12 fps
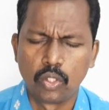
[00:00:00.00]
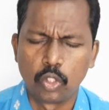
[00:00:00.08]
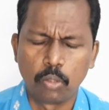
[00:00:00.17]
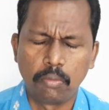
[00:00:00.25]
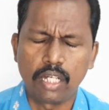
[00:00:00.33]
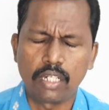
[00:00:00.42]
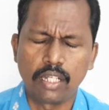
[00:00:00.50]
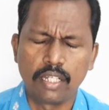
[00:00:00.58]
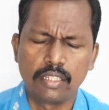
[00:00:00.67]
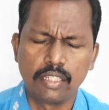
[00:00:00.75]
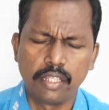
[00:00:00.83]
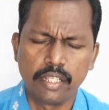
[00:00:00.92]

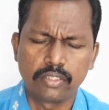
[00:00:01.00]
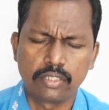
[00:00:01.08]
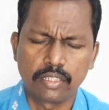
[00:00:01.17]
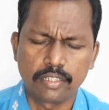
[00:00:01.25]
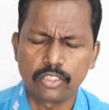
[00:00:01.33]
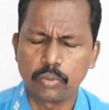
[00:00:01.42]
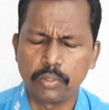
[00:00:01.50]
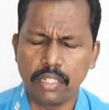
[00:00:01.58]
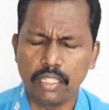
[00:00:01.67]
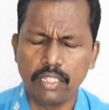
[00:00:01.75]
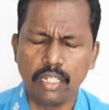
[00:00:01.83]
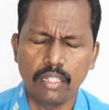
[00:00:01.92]
குமாரனாகிய இயேசு கிறிஸ்துவின்
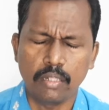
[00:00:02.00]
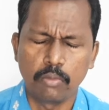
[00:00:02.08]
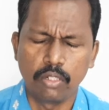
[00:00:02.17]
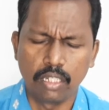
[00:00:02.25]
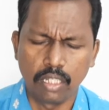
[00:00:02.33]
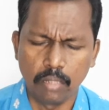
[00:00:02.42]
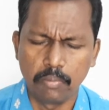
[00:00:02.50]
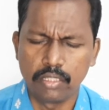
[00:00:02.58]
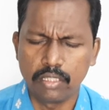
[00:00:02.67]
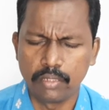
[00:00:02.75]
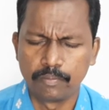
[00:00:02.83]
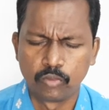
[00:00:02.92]
அதிகாரமுள்ள
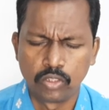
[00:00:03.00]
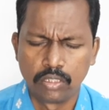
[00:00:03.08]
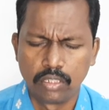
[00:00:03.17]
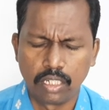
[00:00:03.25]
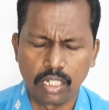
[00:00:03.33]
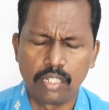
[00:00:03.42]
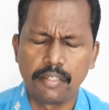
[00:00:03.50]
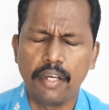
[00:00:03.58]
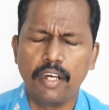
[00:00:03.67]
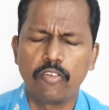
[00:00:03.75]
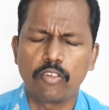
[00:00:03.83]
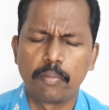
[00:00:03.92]
நாமத்தில் நாங்கள்
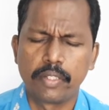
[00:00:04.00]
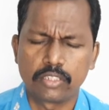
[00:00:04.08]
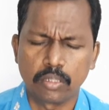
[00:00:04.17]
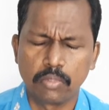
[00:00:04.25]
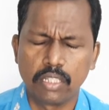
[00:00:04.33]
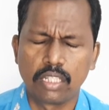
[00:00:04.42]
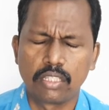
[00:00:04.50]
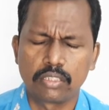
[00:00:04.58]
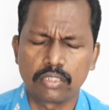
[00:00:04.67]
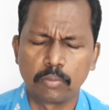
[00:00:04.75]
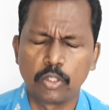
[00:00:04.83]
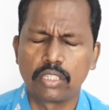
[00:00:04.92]
யாவரும் சமூக
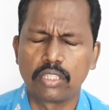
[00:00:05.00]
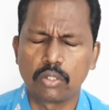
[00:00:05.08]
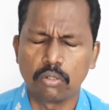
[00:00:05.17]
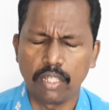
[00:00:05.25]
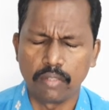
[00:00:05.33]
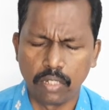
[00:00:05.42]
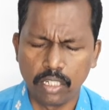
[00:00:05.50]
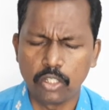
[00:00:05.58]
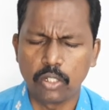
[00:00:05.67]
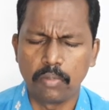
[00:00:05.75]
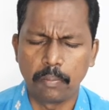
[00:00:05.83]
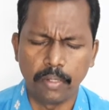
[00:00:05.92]
சமூகத்துக்குள்ளாய்
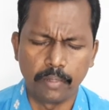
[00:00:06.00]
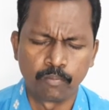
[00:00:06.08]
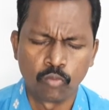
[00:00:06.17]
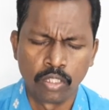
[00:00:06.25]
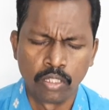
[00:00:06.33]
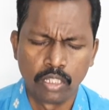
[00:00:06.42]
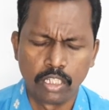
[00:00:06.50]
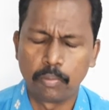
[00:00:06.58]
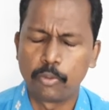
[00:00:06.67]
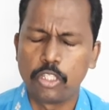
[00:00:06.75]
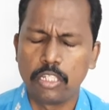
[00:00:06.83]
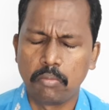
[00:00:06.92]
வருகிறோம் அப்பா இந்த
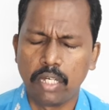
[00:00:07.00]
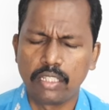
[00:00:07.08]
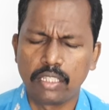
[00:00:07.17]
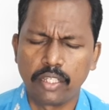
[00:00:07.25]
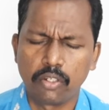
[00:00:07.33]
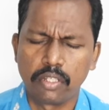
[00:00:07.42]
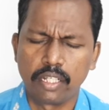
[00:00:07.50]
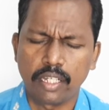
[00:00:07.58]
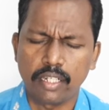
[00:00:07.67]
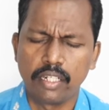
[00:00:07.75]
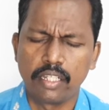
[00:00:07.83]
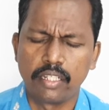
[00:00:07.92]
புதிய மாதத்தை எங்களுடைய
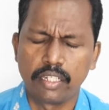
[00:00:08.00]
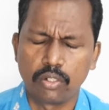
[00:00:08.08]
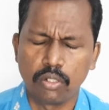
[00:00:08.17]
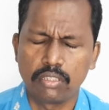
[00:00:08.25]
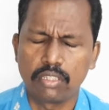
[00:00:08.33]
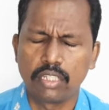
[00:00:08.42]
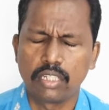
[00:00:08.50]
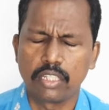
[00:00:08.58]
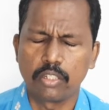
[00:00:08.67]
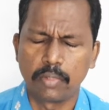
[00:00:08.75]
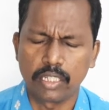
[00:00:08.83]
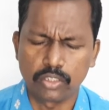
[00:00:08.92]
கரங்களில் நீர்
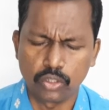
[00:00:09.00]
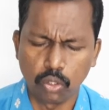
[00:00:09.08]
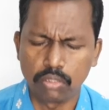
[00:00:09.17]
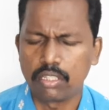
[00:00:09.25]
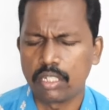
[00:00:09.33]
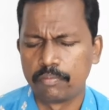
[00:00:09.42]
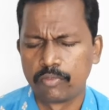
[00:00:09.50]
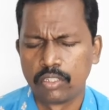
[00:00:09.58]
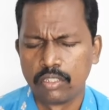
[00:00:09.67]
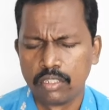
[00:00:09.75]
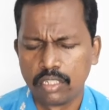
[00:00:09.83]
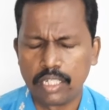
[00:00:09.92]
கொடுத்திருக்கிறீர் உமக்கு ஸ்தோத்திரம்
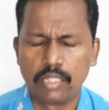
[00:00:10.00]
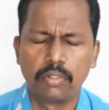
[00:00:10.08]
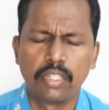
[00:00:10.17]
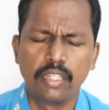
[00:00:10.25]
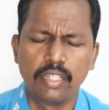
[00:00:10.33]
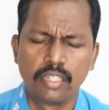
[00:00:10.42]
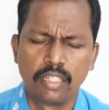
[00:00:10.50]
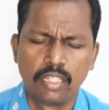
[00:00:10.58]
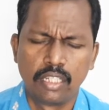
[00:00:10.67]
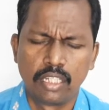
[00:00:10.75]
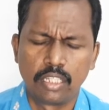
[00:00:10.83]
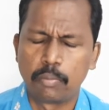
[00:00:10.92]
அன்றுவரே
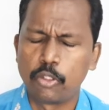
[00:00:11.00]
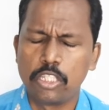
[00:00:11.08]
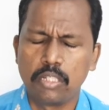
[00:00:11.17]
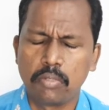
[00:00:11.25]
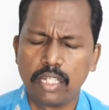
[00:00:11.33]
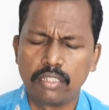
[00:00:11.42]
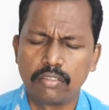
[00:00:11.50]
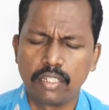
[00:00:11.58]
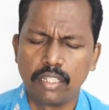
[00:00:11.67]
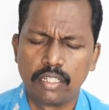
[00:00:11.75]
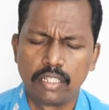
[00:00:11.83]
இந்த புதிய மாதத்தில்